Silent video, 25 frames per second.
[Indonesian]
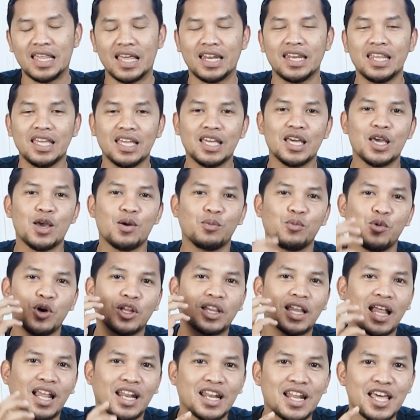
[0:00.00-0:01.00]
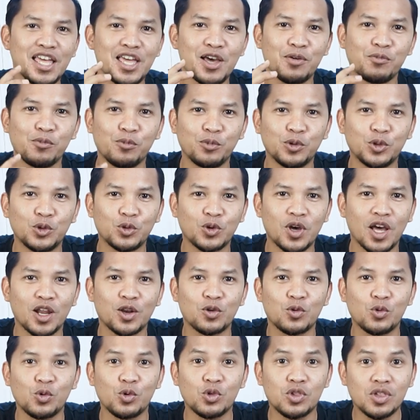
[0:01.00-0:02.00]
Jadi buat Anda yang
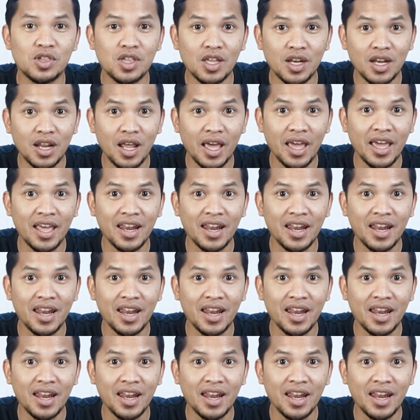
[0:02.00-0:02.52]
membutuhkan cushion